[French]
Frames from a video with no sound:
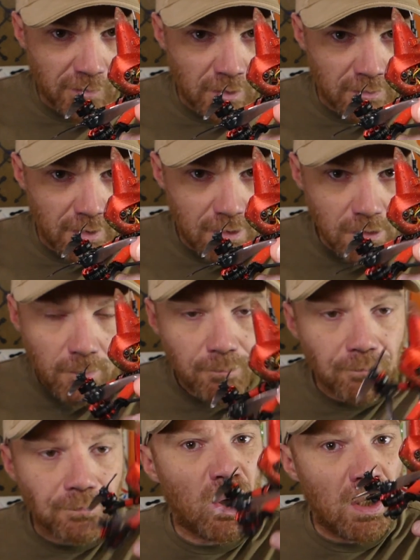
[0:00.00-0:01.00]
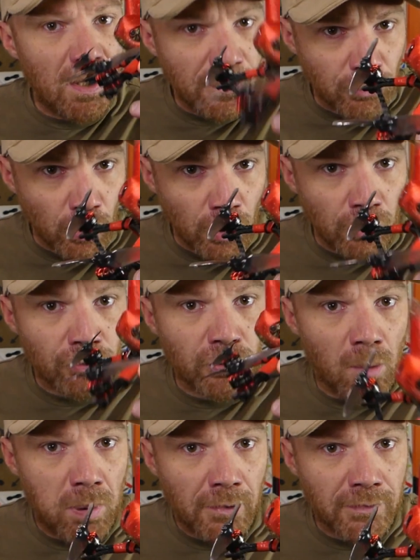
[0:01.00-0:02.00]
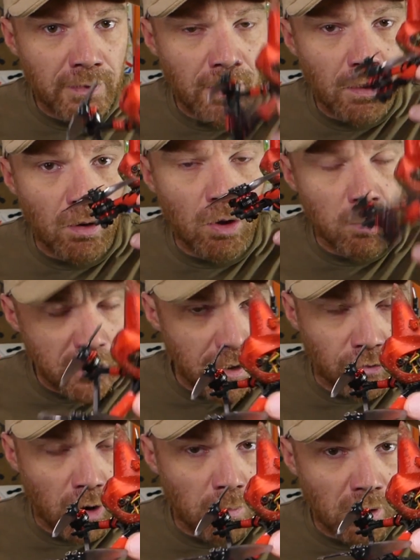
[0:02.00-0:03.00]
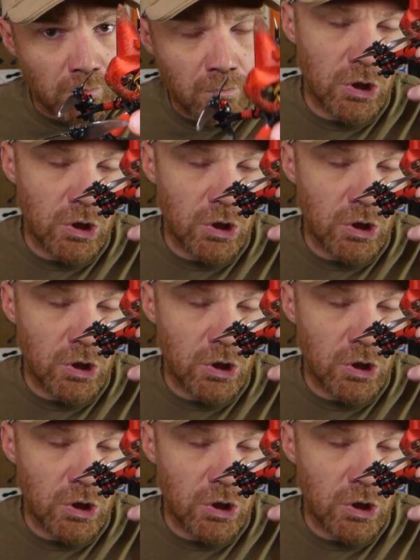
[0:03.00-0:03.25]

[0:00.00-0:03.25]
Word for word: les antennes. Les deux sont à placer obligatoirement.